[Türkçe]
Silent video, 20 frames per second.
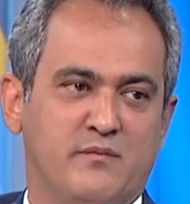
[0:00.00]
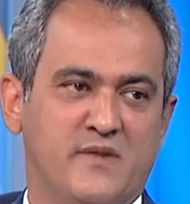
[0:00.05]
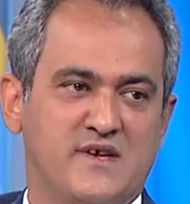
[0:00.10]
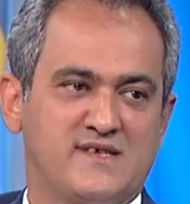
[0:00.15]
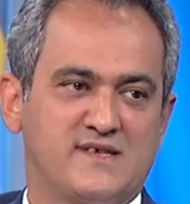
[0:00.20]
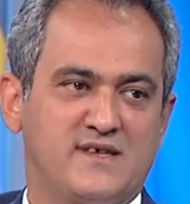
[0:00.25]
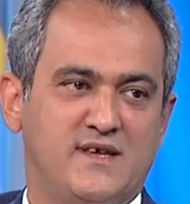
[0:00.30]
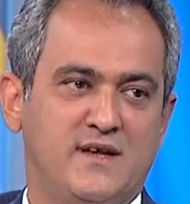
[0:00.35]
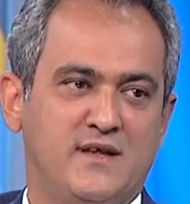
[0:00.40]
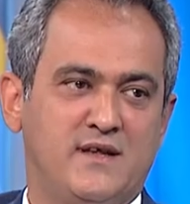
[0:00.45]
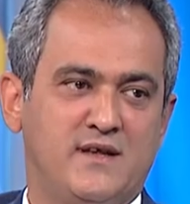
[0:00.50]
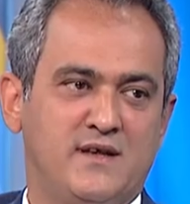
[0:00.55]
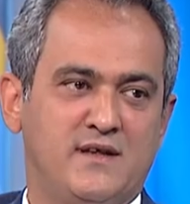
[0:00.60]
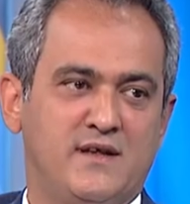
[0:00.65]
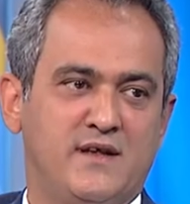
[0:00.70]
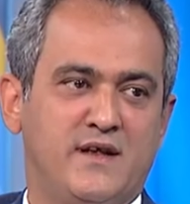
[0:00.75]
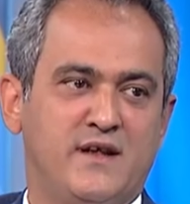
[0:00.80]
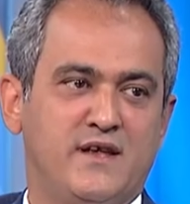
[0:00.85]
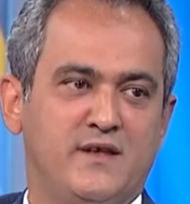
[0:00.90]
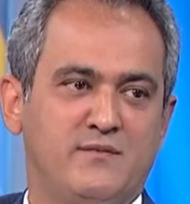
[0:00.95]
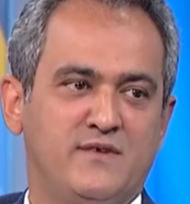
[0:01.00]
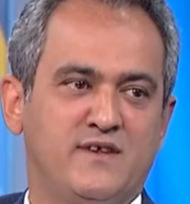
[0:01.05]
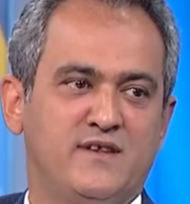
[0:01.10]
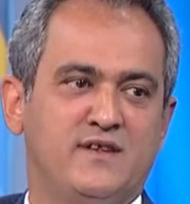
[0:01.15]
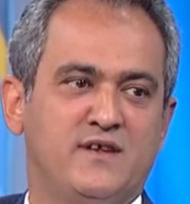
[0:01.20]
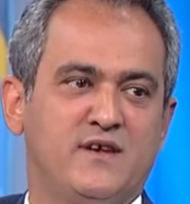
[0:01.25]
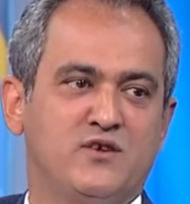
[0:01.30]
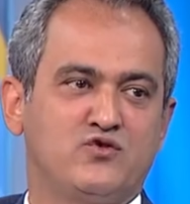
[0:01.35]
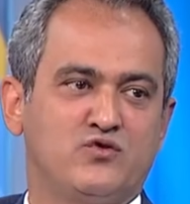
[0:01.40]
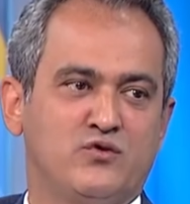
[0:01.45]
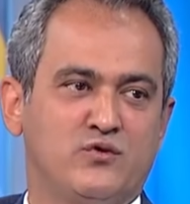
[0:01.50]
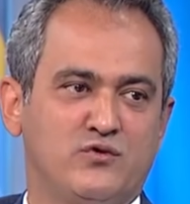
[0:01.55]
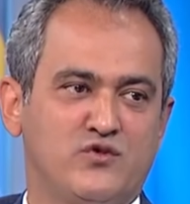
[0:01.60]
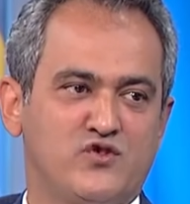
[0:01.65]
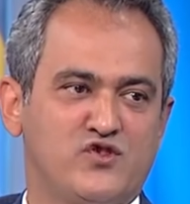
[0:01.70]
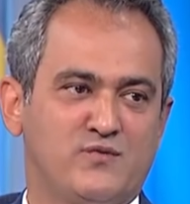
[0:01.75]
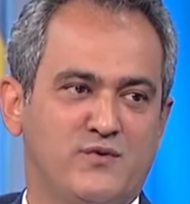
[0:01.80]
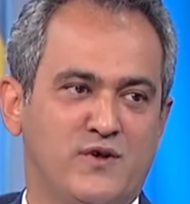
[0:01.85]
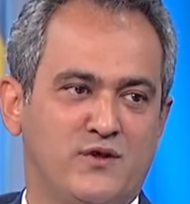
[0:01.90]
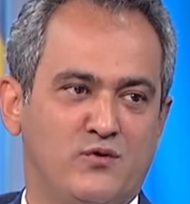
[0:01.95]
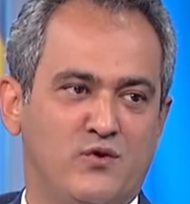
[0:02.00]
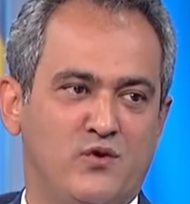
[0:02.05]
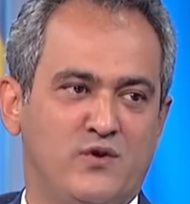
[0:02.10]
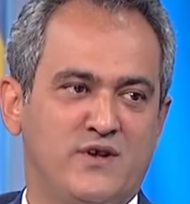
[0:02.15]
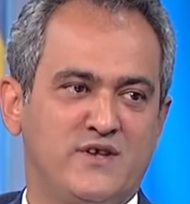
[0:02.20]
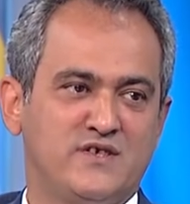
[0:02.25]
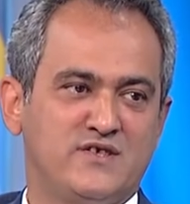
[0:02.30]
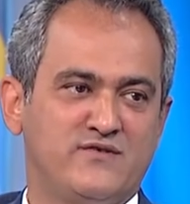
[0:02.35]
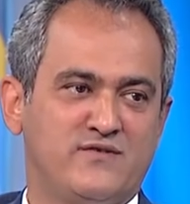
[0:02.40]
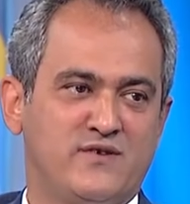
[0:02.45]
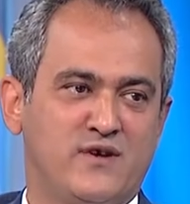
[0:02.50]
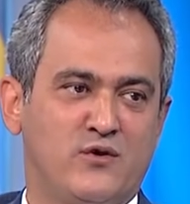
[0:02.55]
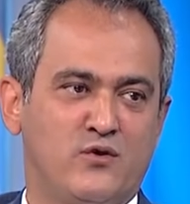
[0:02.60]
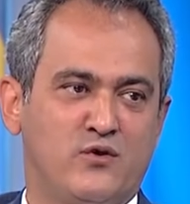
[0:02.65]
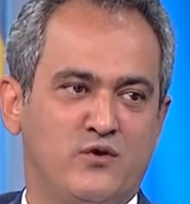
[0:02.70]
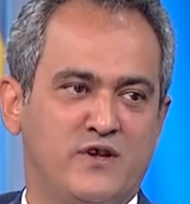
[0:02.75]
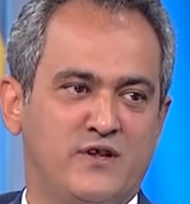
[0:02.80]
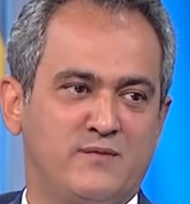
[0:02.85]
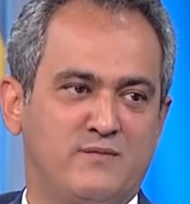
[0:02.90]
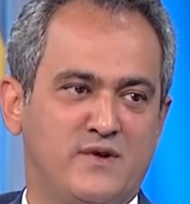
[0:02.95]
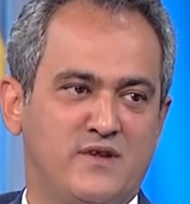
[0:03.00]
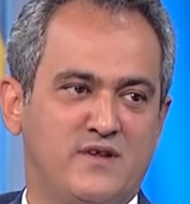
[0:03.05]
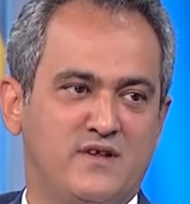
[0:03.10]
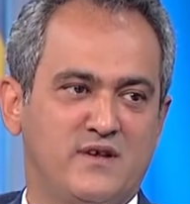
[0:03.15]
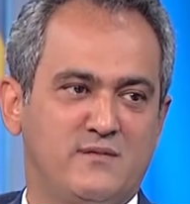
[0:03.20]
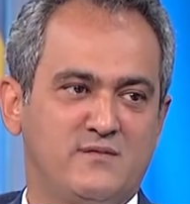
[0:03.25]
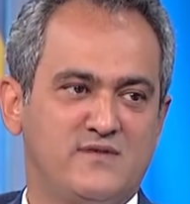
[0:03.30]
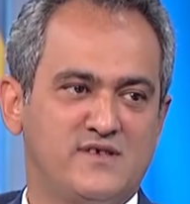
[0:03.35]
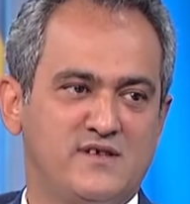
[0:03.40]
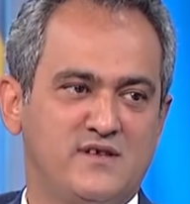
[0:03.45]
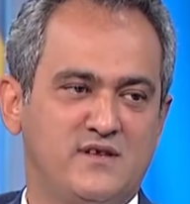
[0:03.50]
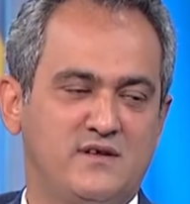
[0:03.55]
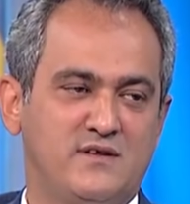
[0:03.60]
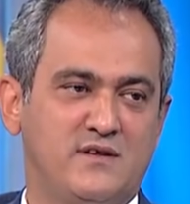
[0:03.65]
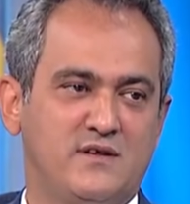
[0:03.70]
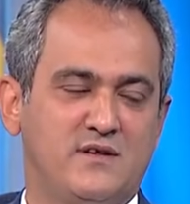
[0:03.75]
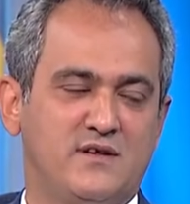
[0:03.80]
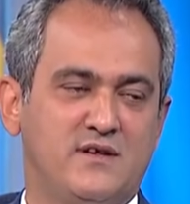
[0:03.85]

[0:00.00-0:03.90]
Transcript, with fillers: maskeyle ilgili herhangi bir ihtiyaç olduğu zaman öğrenci ve öğretmenlerimizin